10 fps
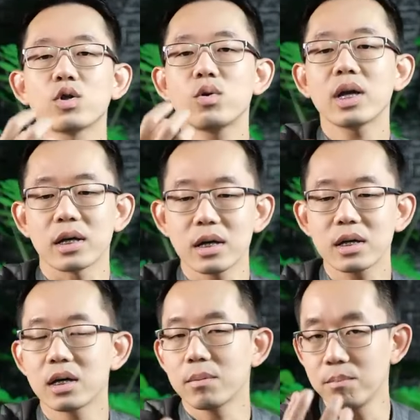ธุรกิจก็
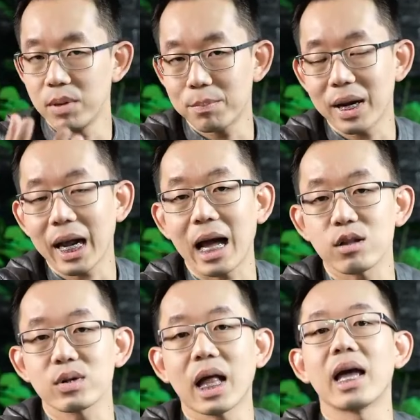คือมีปัญหา
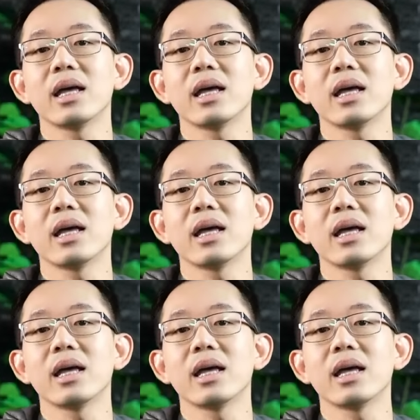ตรงไหน